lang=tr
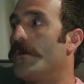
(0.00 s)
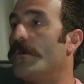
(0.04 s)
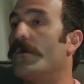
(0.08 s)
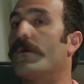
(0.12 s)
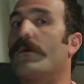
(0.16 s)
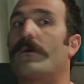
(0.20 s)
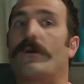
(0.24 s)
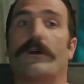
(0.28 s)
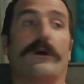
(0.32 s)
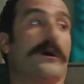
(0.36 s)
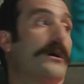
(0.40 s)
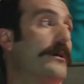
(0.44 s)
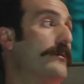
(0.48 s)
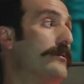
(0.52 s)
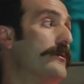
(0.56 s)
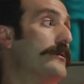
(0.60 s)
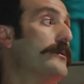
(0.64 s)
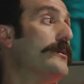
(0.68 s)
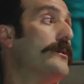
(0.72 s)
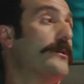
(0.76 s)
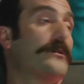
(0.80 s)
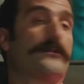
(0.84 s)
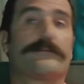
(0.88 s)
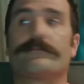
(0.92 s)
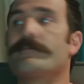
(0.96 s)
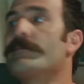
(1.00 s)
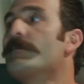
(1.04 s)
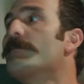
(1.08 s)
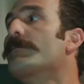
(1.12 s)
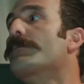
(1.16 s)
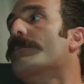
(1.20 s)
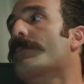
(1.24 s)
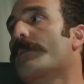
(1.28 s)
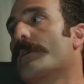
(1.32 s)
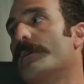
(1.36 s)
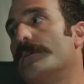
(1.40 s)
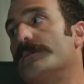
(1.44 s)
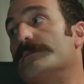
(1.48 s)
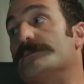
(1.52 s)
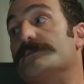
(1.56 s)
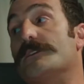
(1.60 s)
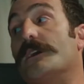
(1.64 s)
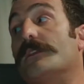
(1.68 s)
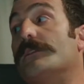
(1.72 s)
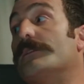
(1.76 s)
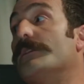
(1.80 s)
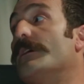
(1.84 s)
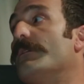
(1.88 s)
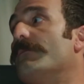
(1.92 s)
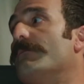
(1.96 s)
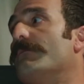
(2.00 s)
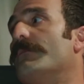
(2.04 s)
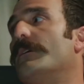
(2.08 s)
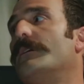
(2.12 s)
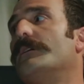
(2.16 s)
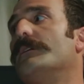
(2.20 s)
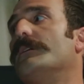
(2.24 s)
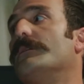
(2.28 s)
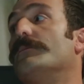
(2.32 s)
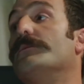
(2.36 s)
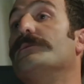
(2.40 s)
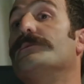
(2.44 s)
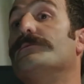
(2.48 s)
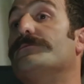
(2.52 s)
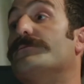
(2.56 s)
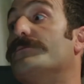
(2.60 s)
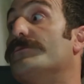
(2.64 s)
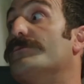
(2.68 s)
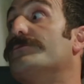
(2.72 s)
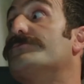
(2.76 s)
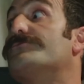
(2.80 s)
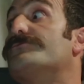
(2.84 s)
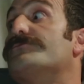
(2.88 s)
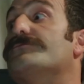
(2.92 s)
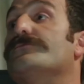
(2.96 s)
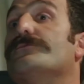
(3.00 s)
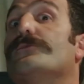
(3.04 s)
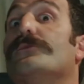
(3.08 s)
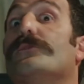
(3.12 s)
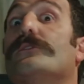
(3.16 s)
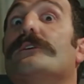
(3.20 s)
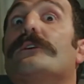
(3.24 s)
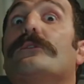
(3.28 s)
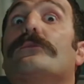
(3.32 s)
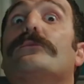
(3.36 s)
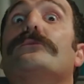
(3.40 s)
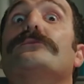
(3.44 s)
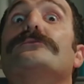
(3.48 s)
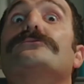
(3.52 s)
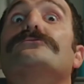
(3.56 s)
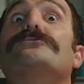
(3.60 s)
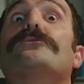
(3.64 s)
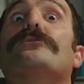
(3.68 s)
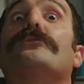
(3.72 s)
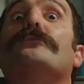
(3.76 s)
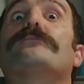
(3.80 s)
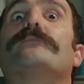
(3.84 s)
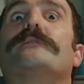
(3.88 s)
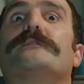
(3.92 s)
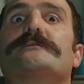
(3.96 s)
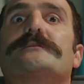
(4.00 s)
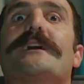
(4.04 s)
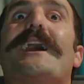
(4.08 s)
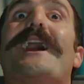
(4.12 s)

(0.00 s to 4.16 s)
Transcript: Yok abi yok. Candan var ya benim gözümü oyar o iş olmaz